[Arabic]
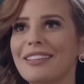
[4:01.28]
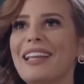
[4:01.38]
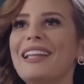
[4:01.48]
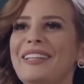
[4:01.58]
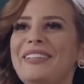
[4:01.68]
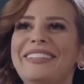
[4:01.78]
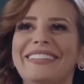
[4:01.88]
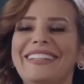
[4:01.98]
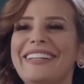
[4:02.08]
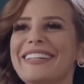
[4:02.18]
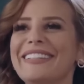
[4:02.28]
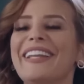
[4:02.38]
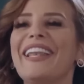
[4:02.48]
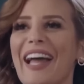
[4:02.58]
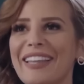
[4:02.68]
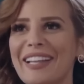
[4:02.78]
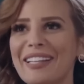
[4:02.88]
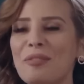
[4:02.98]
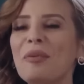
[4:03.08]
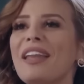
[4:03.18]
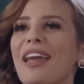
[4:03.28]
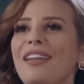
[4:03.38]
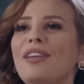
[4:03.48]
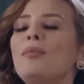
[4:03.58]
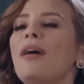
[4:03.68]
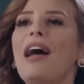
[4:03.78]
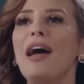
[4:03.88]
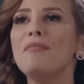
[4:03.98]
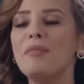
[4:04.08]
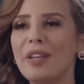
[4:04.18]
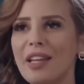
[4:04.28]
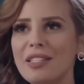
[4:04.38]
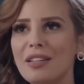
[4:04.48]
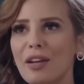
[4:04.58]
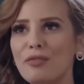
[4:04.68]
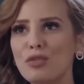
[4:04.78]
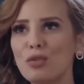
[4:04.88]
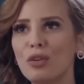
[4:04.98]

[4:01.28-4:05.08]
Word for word: ده ده اللي عندك ده ممكن يخليك تبقى اهم من جاسر نفسه